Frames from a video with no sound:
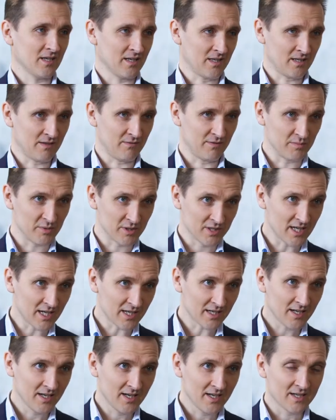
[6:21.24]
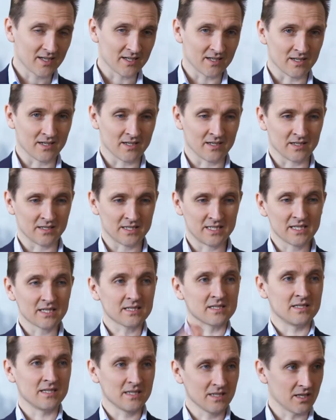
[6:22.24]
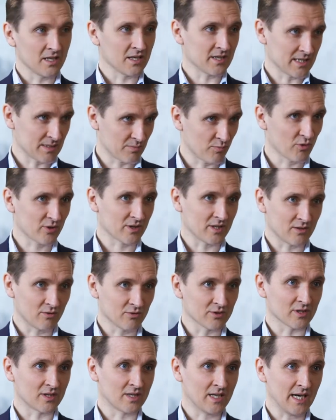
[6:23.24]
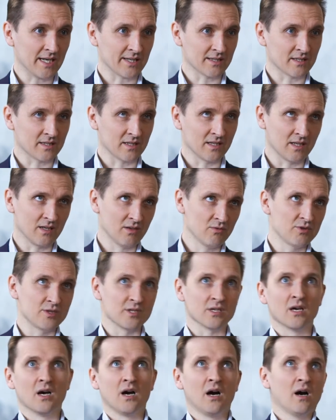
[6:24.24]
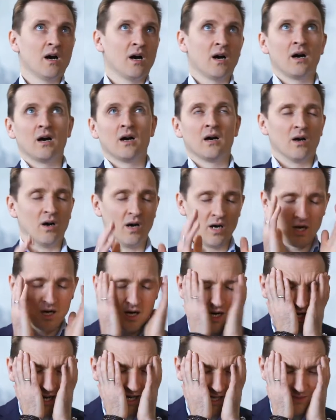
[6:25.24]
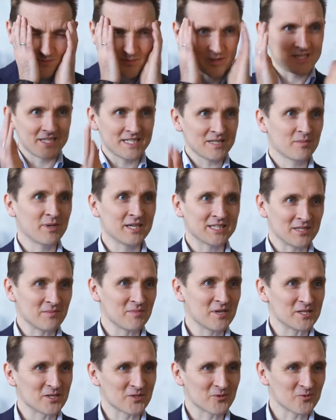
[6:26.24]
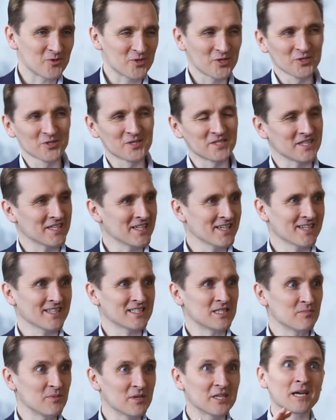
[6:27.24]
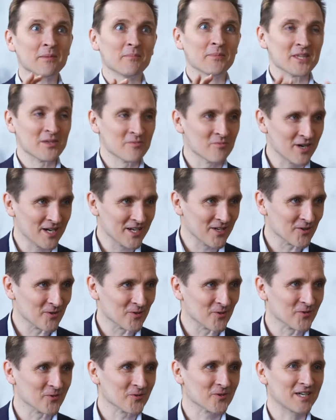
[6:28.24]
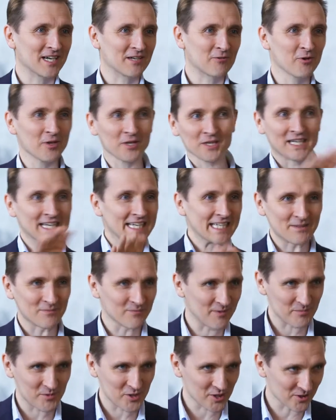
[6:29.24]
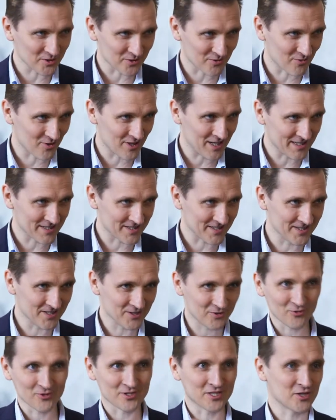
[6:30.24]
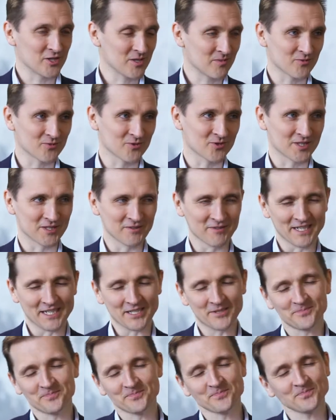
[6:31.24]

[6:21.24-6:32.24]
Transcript: а, вебинар, а, где делали разбор какой-то карты. И люди, «А, спасибо, я три месяца учился, теперь я понимаю, какой алгоритм вообще консультации, что зачем нужно говорить